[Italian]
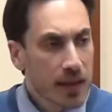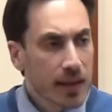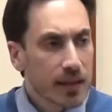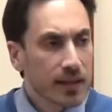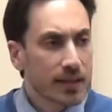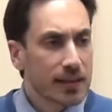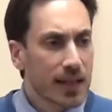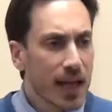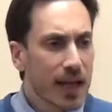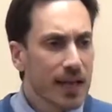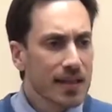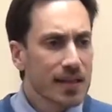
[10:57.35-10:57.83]

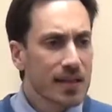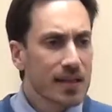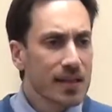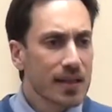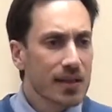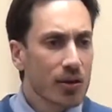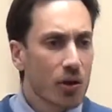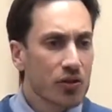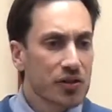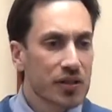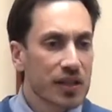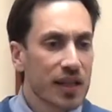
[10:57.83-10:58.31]

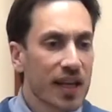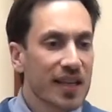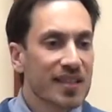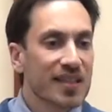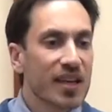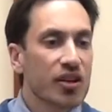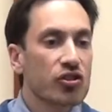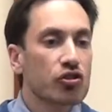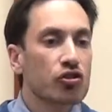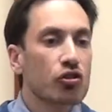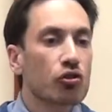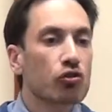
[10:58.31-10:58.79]
desiderosi di
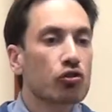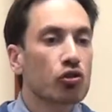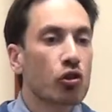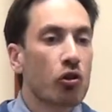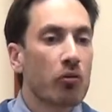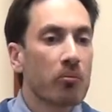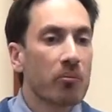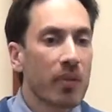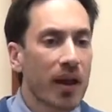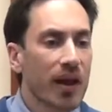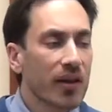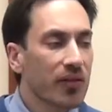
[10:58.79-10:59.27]
essere
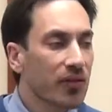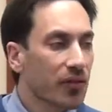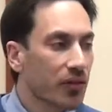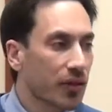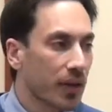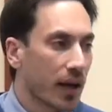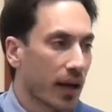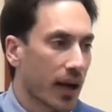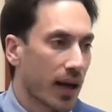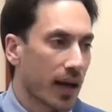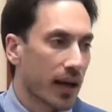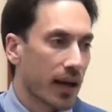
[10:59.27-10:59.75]

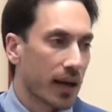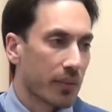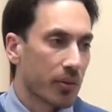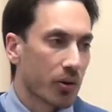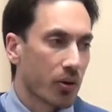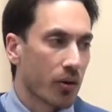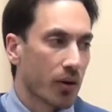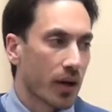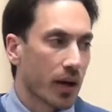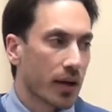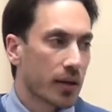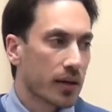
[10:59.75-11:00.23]
sottomessi alla
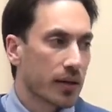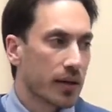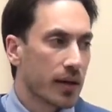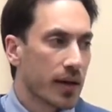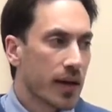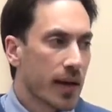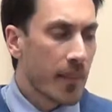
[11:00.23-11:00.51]
parola,